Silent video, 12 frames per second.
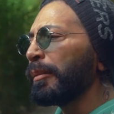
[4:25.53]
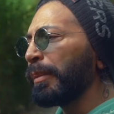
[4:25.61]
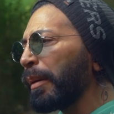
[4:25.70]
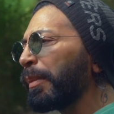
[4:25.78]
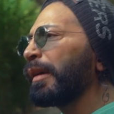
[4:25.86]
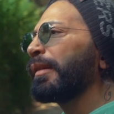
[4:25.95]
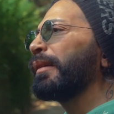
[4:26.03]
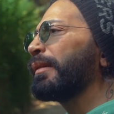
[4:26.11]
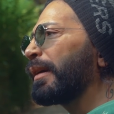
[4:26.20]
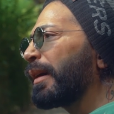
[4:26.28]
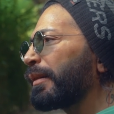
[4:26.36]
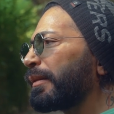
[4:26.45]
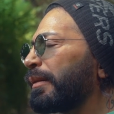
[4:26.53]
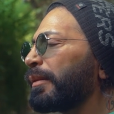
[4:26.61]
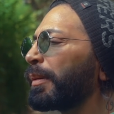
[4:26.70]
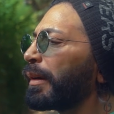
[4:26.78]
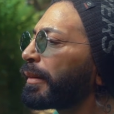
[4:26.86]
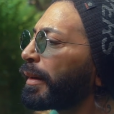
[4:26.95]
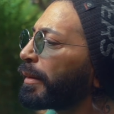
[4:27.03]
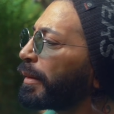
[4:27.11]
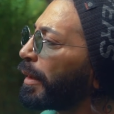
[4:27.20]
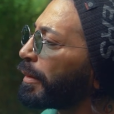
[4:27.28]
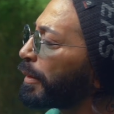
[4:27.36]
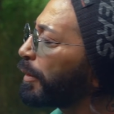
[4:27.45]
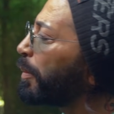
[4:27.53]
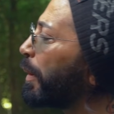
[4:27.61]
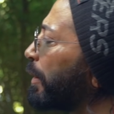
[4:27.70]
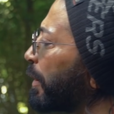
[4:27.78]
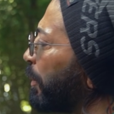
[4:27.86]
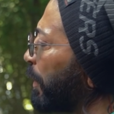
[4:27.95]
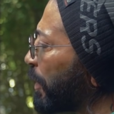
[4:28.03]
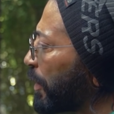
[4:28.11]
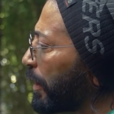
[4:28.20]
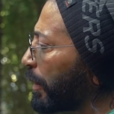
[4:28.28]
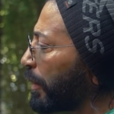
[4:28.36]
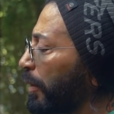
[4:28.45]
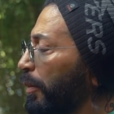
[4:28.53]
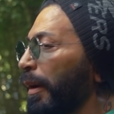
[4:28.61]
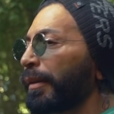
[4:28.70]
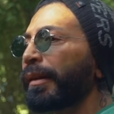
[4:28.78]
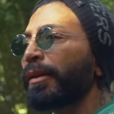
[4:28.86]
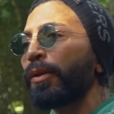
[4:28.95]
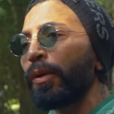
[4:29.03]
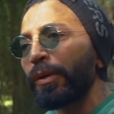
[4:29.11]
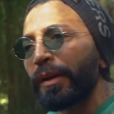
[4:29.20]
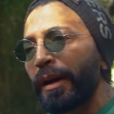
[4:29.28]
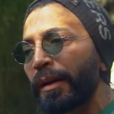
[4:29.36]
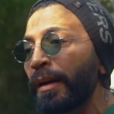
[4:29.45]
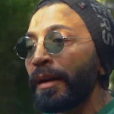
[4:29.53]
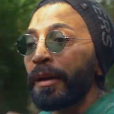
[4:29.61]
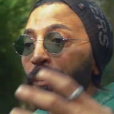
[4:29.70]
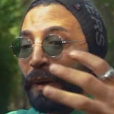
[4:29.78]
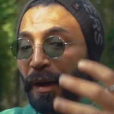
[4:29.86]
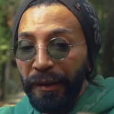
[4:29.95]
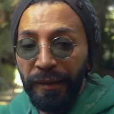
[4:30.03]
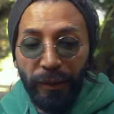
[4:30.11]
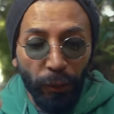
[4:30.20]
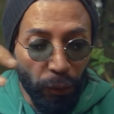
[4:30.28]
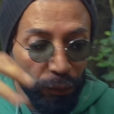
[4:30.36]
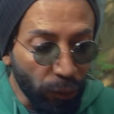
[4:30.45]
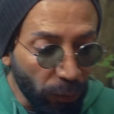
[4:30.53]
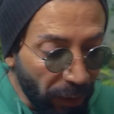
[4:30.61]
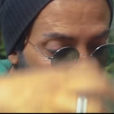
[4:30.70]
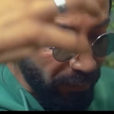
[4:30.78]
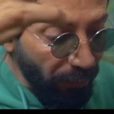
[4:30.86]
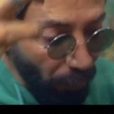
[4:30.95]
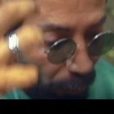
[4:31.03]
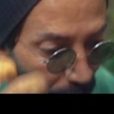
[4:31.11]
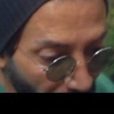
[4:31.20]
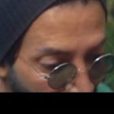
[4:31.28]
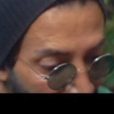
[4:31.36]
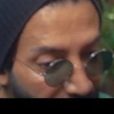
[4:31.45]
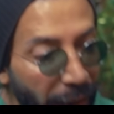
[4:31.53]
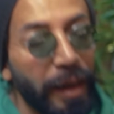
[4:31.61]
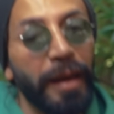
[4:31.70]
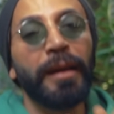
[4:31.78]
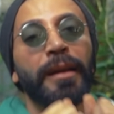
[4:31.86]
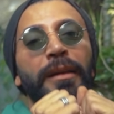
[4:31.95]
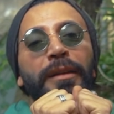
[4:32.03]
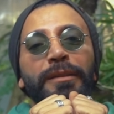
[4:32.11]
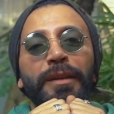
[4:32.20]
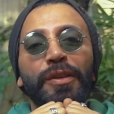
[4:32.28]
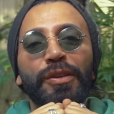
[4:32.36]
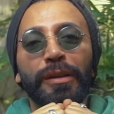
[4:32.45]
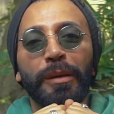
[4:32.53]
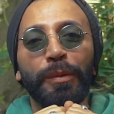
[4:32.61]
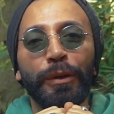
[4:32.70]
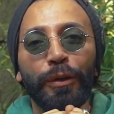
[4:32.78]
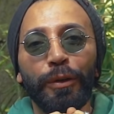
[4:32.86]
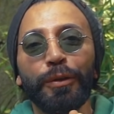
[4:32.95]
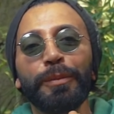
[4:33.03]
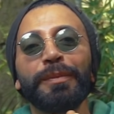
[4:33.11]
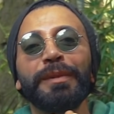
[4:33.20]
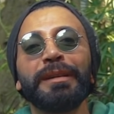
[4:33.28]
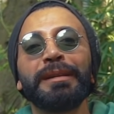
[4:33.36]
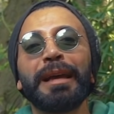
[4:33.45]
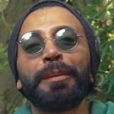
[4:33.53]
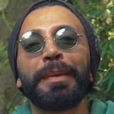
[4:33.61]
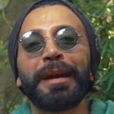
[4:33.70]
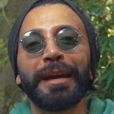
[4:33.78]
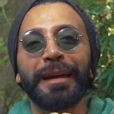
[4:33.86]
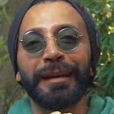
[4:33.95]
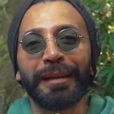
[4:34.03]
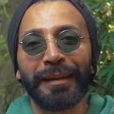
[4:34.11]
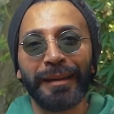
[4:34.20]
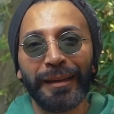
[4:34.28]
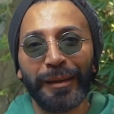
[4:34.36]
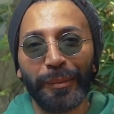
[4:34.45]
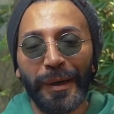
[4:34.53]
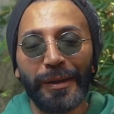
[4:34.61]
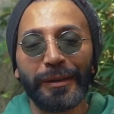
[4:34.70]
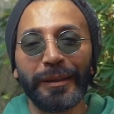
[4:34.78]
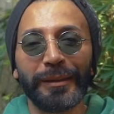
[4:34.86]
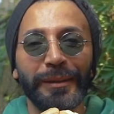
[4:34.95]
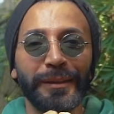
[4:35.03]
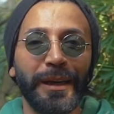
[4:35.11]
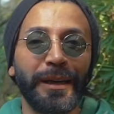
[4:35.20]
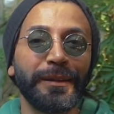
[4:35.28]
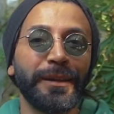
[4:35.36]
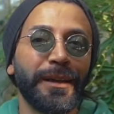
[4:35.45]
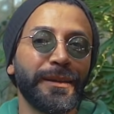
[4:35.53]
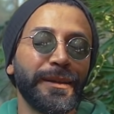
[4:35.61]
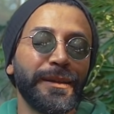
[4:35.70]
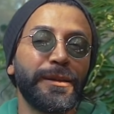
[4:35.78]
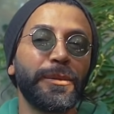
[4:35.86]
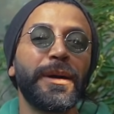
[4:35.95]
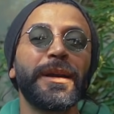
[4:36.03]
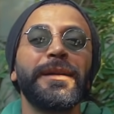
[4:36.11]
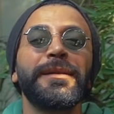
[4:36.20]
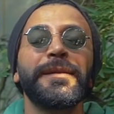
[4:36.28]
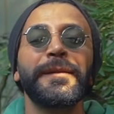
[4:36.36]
Ben bazen değersiz, bazen yalnız, bazen başarısız, bazen korkak, bazen özgüvensiz olmayı da taşıyabiliyorum demeye başladığın andan itibaren